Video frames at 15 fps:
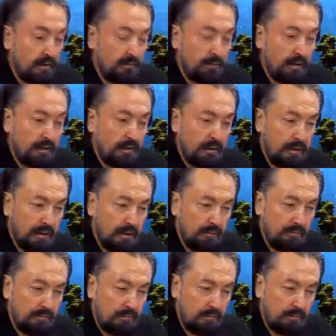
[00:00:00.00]
Bak hem
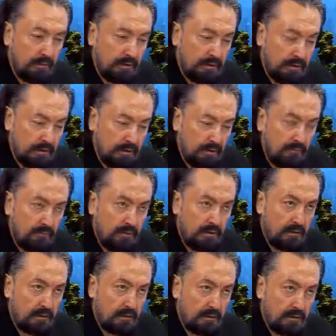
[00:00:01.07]
geçim var,
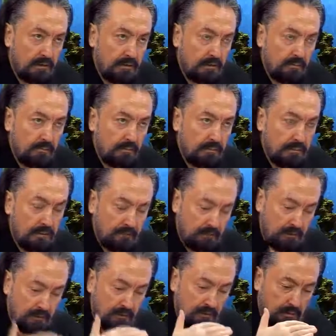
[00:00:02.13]
geçimde bir
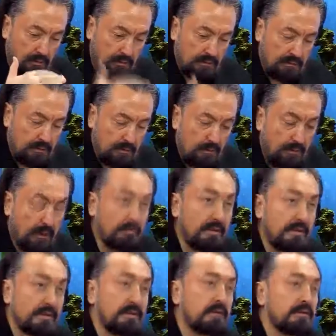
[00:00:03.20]
eksilme var hem de
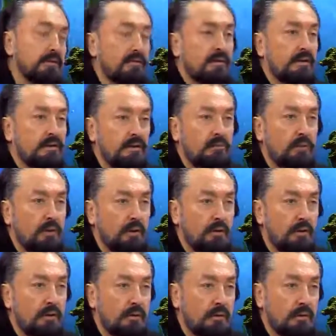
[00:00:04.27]
sıkıntı vereceğim diyor Allah.
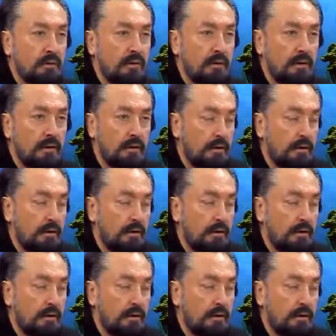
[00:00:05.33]
Evet hocam.